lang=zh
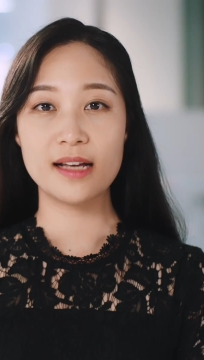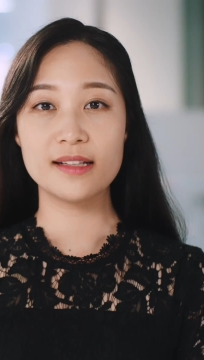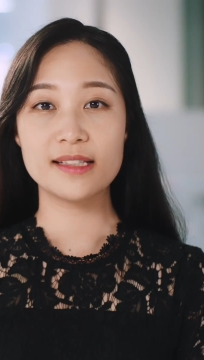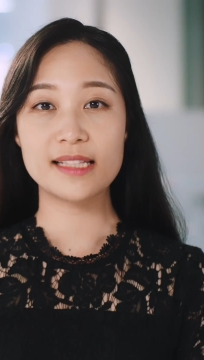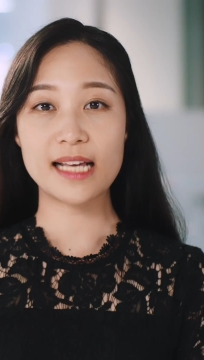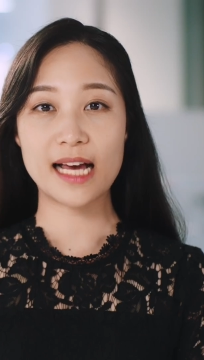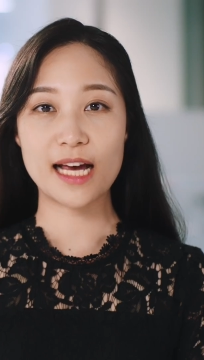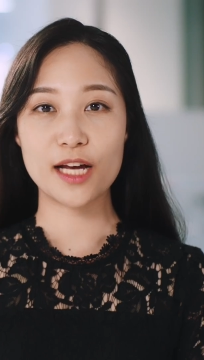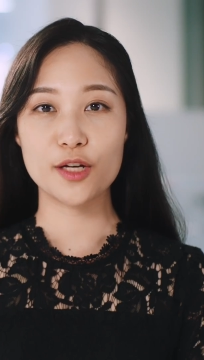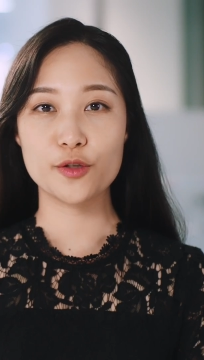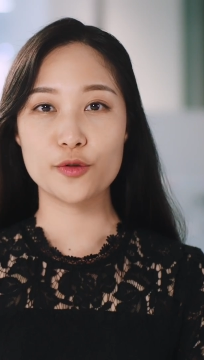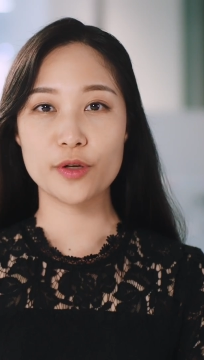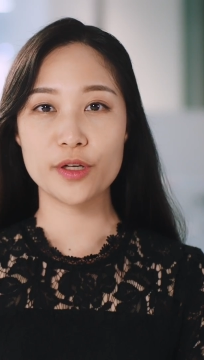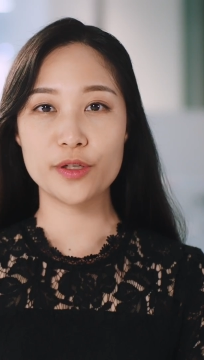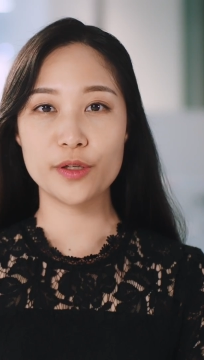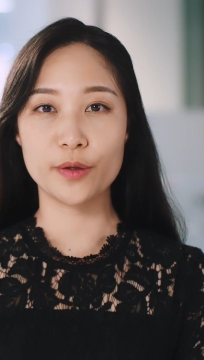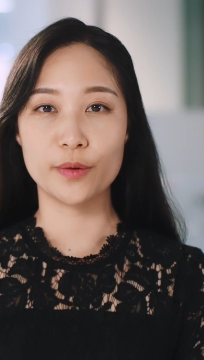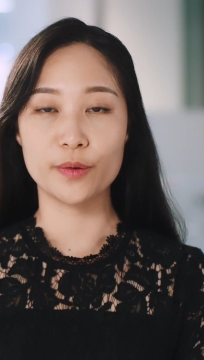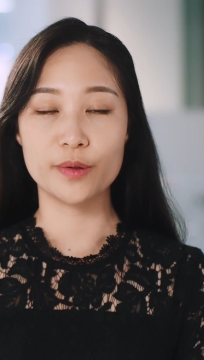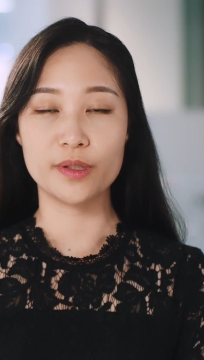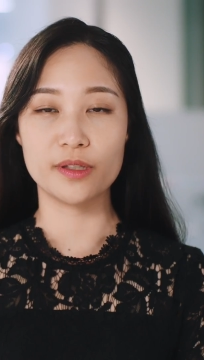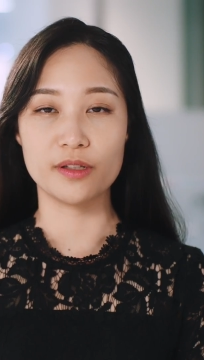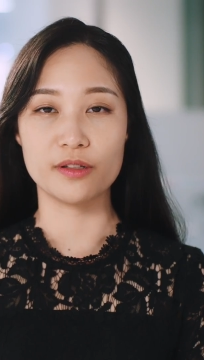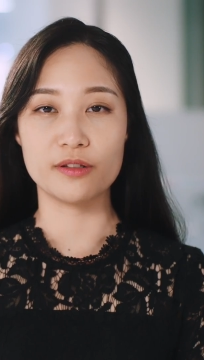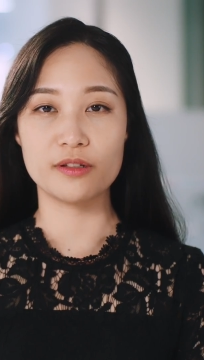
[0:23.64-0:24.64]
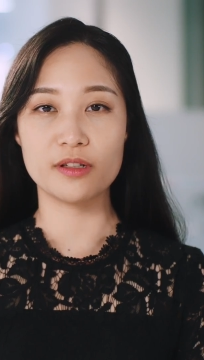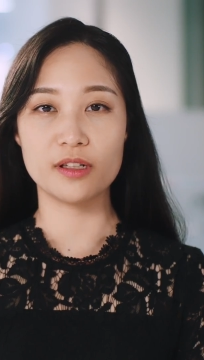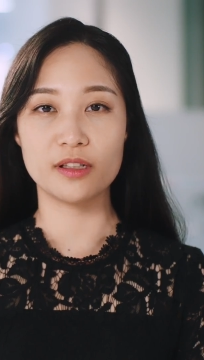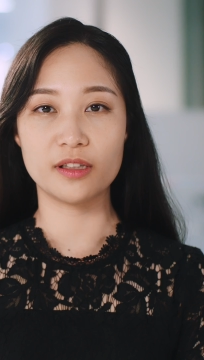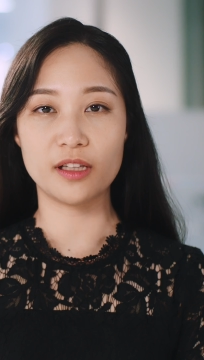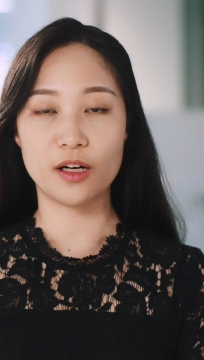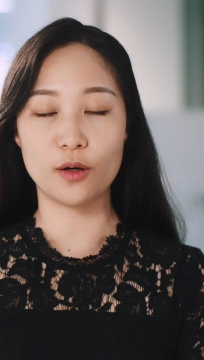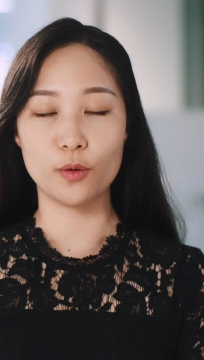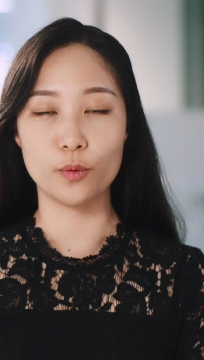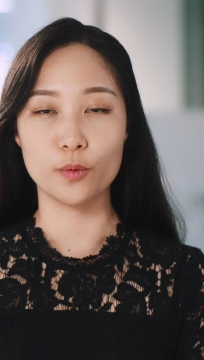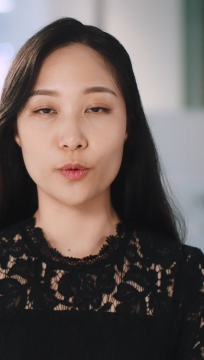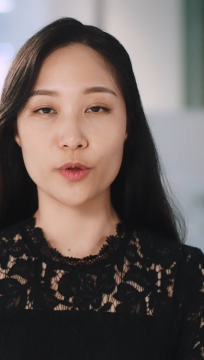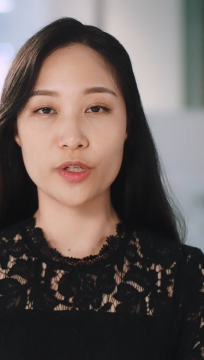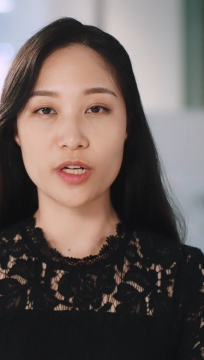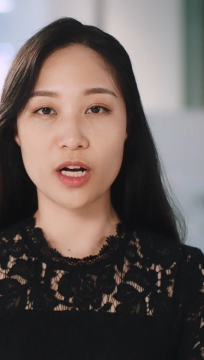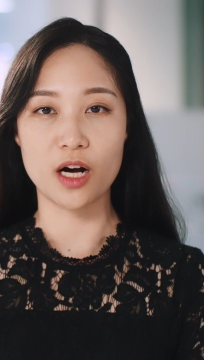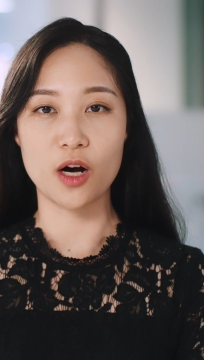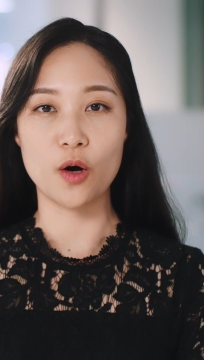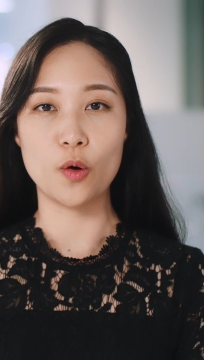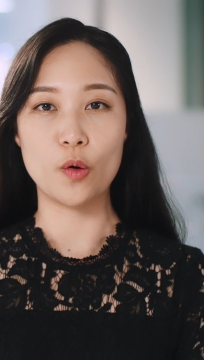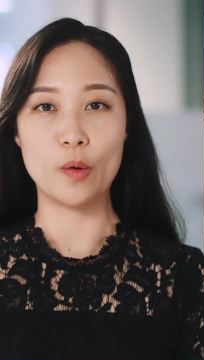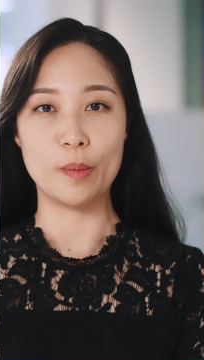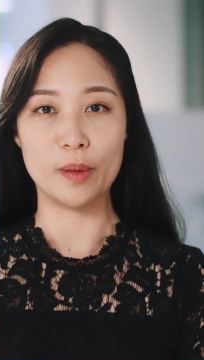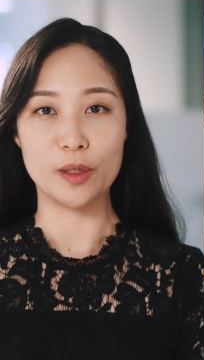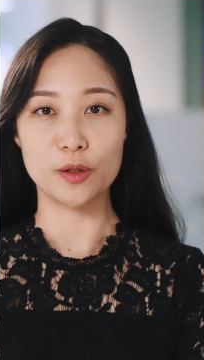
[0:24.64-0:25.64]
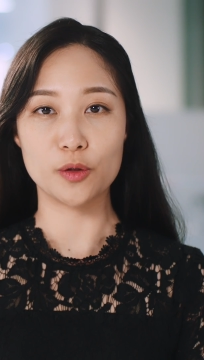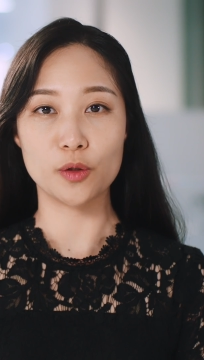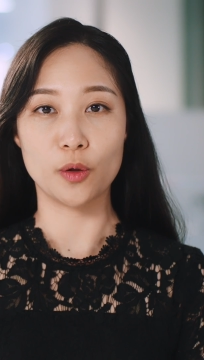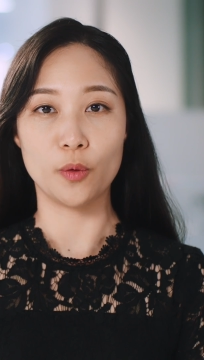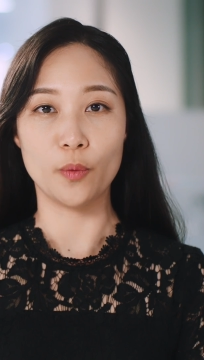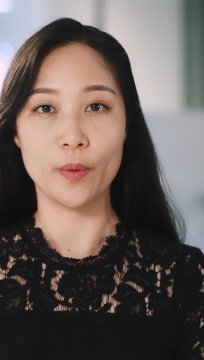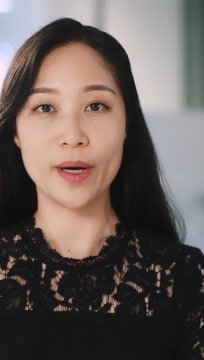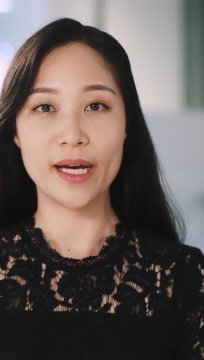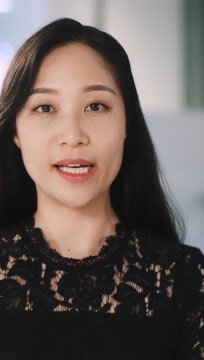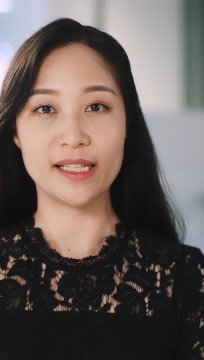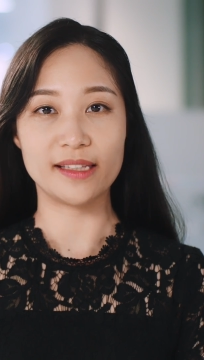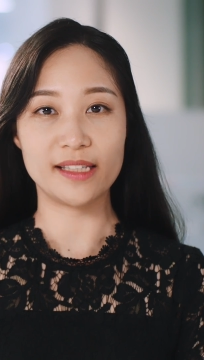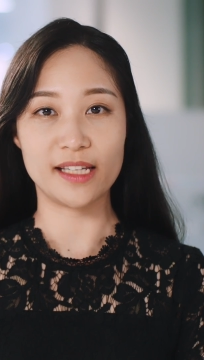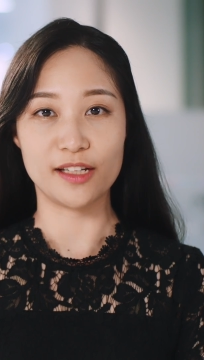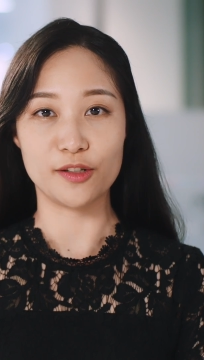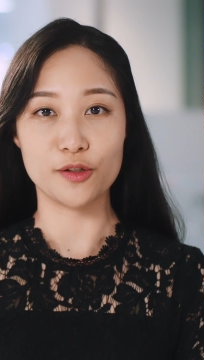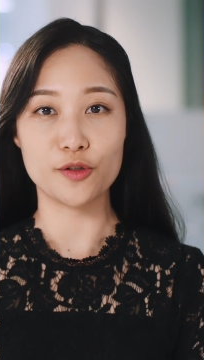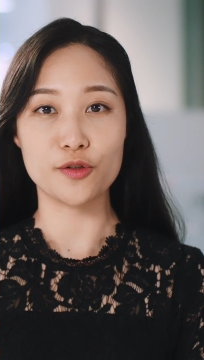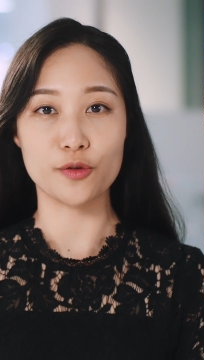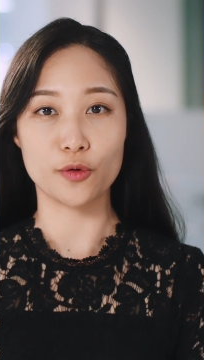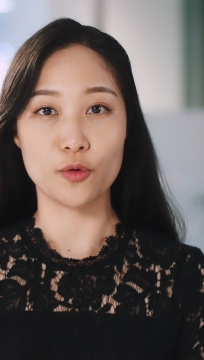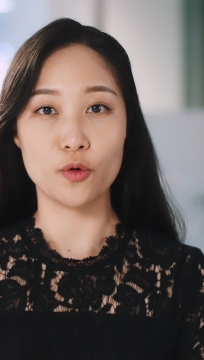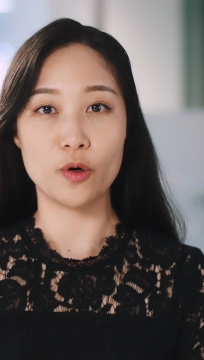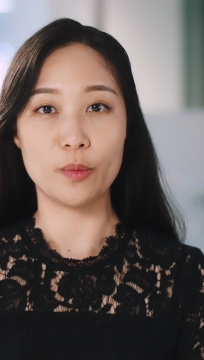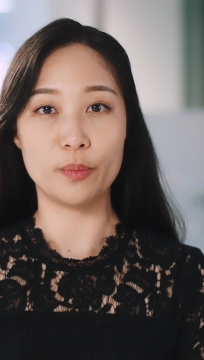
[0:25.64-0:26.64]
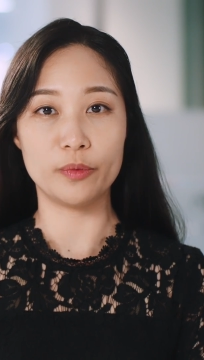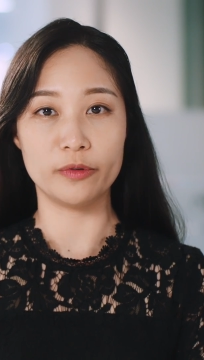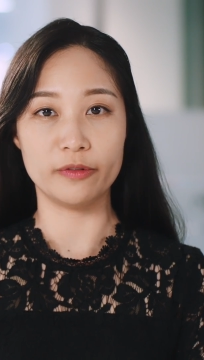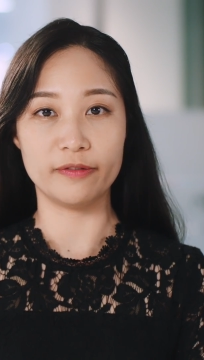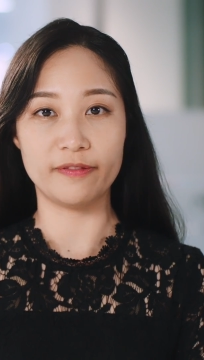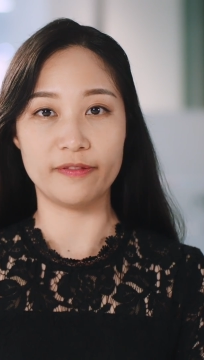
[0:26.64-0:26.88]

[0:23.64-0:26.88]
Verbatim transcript: 在追求极致的道路上，我们从未停止过步